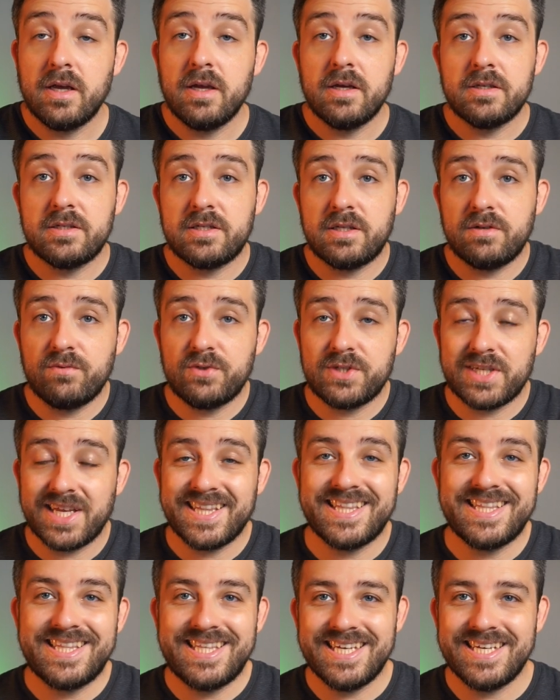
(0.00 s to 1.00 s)
si vous
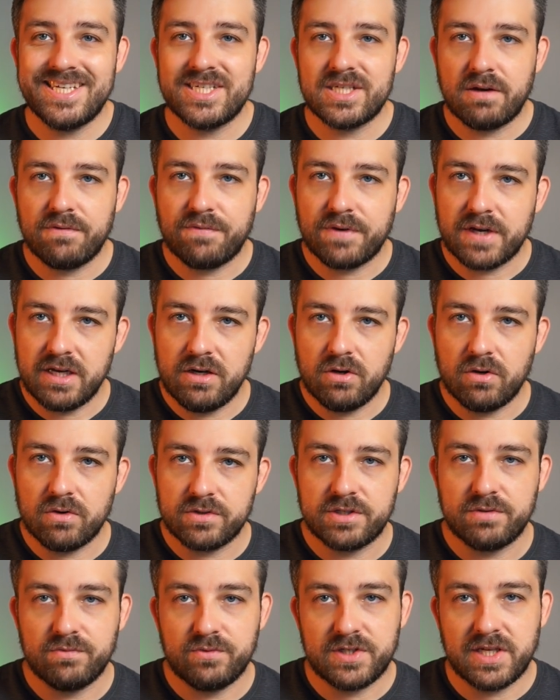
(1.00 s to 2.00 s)
êtes déjà
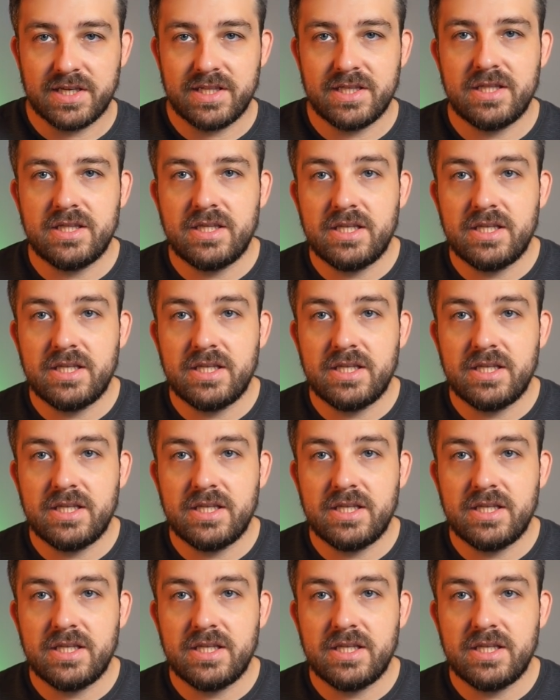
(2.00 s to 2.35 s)
freelance, si vous êtes